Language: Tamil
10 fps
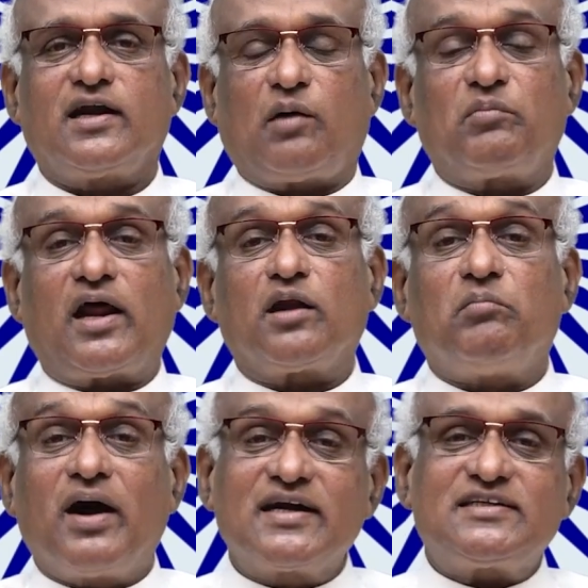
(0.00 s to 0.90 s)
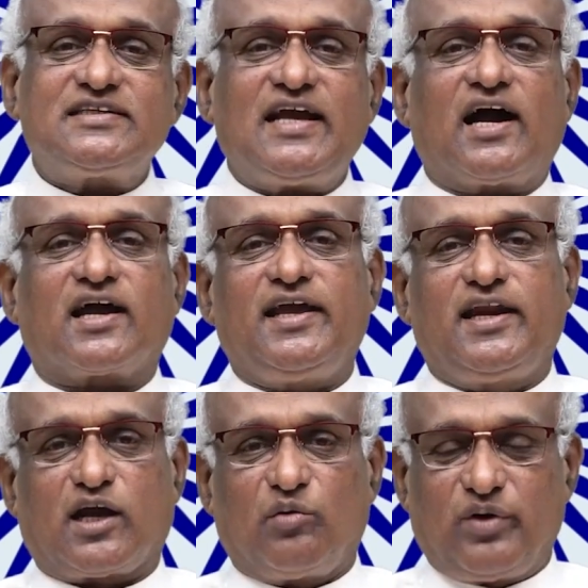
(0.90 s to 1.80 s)
நம்மளால் மகிழ்ச்சியாக
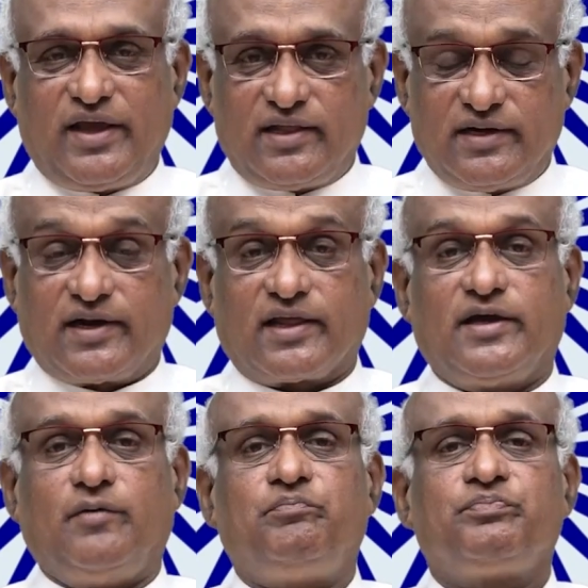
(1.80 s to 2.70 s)
இருக்க முடியதுன்றது